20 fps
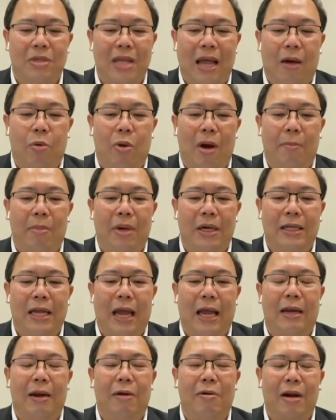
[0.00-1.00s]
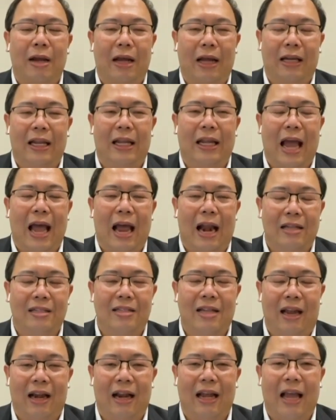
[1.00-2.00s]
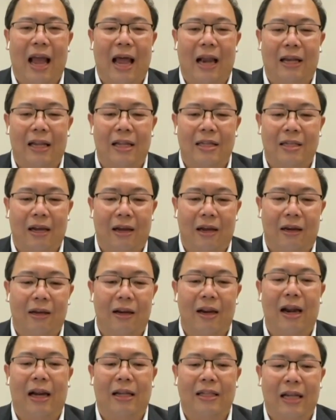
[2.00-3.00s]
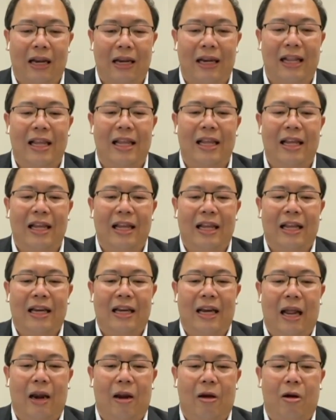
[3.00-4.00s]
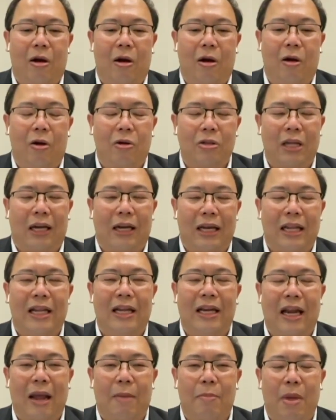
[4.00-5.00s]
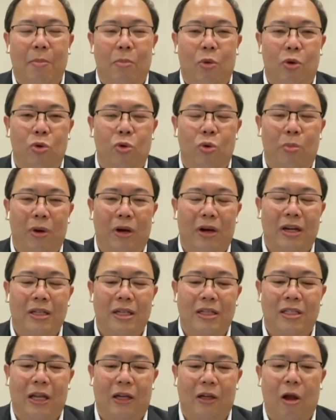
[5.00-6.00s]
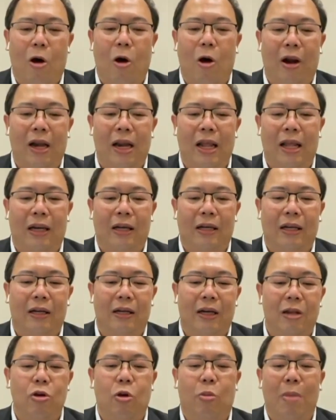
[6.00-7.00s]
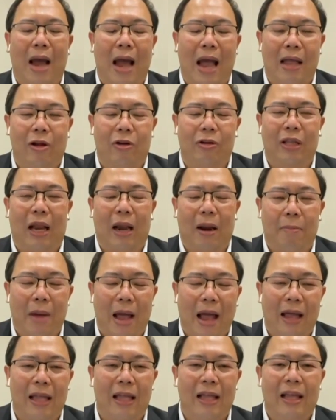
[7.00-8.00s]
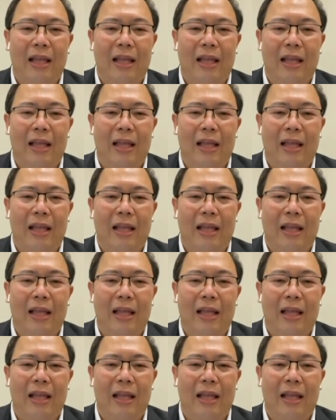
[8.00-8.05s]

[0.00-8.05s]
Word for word: มสร้างความมั่นใจในเรื่องกติกาและสถานการณ์ที่จะเกิดขึ้นหลังจากนี้นะแล้วก็นอกจากนี้นะครับ เอ็ม โอ ยู มันก็จะสะท้อนให้เห็นถึงนโยบายของแต่ละพรรค